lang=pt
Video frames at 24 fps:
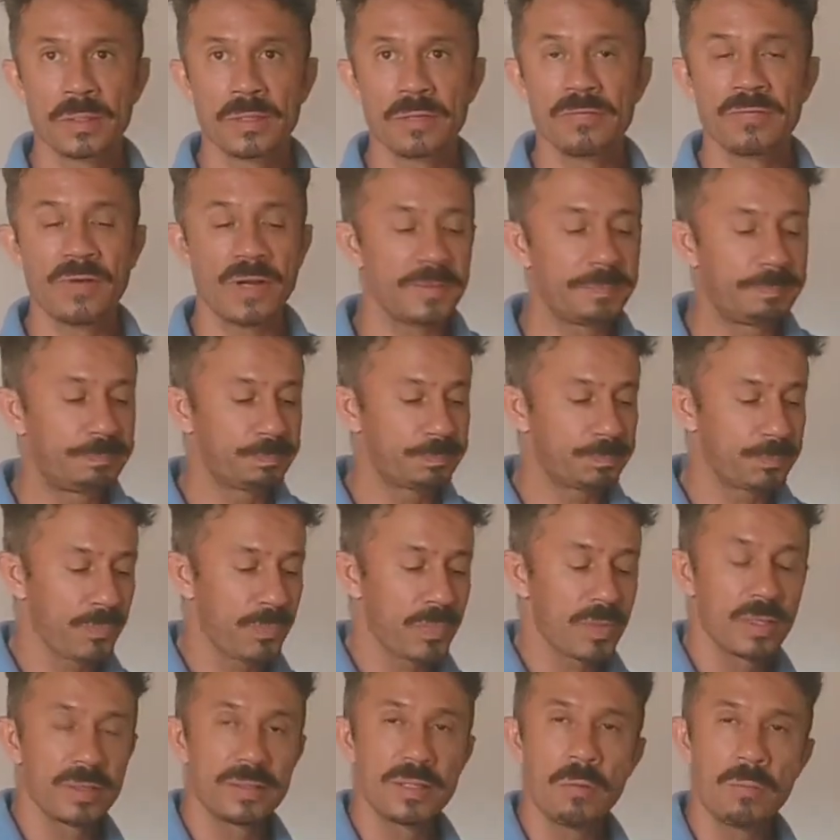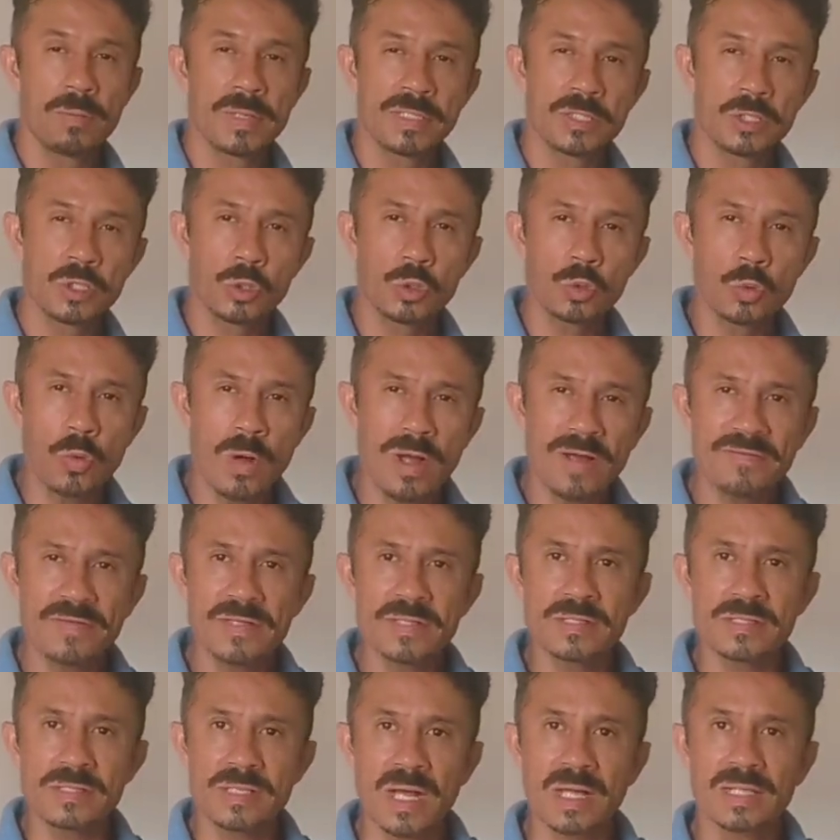que vai dar uma
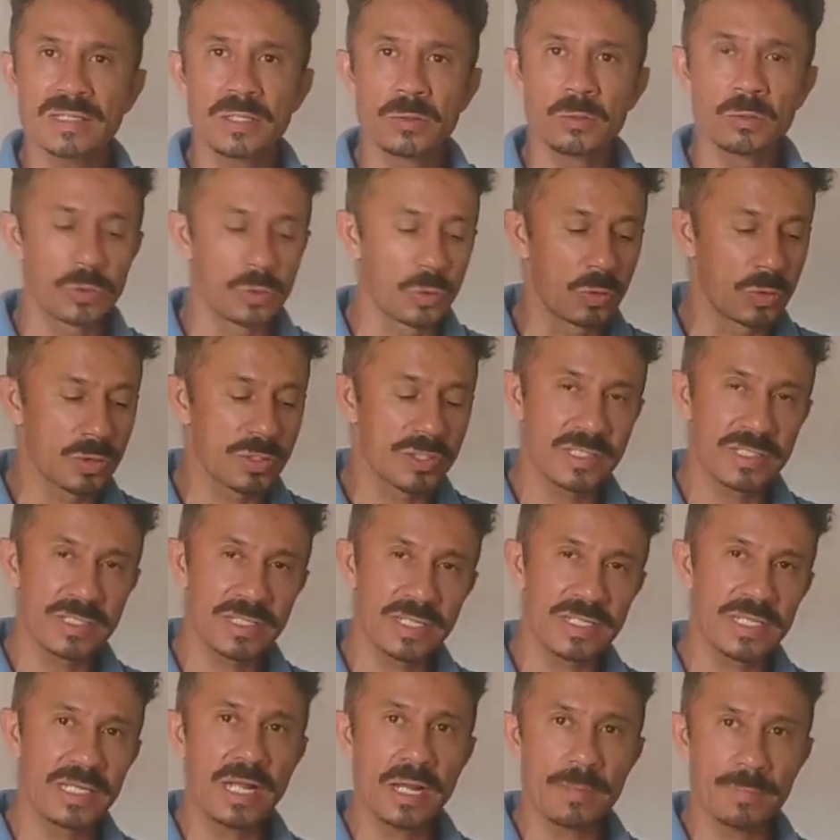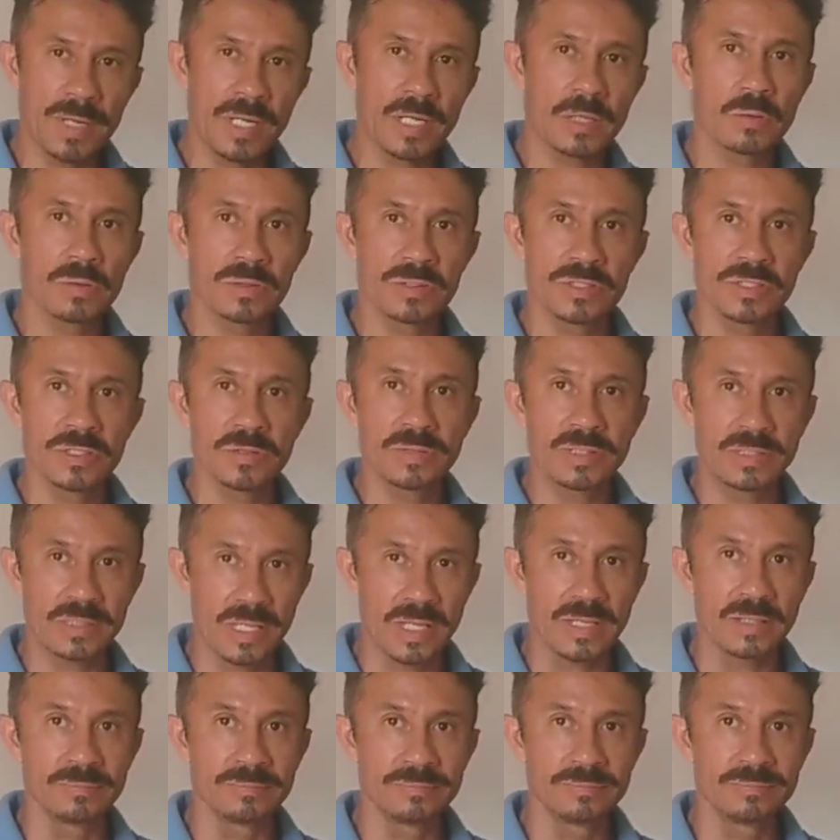suavizada no doce, naquele amargozinho que
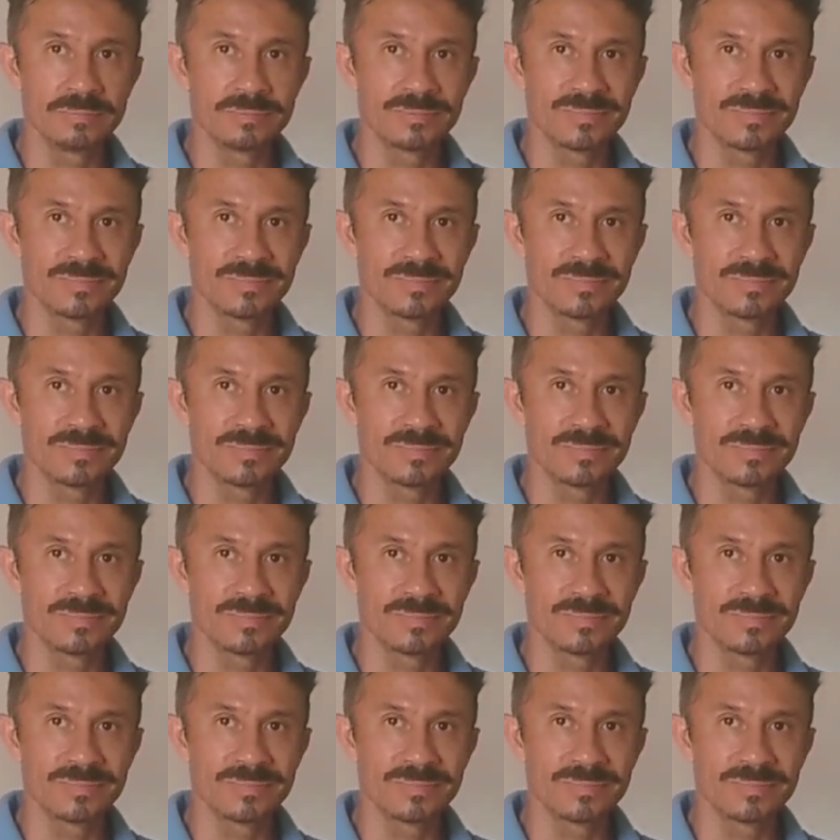tem.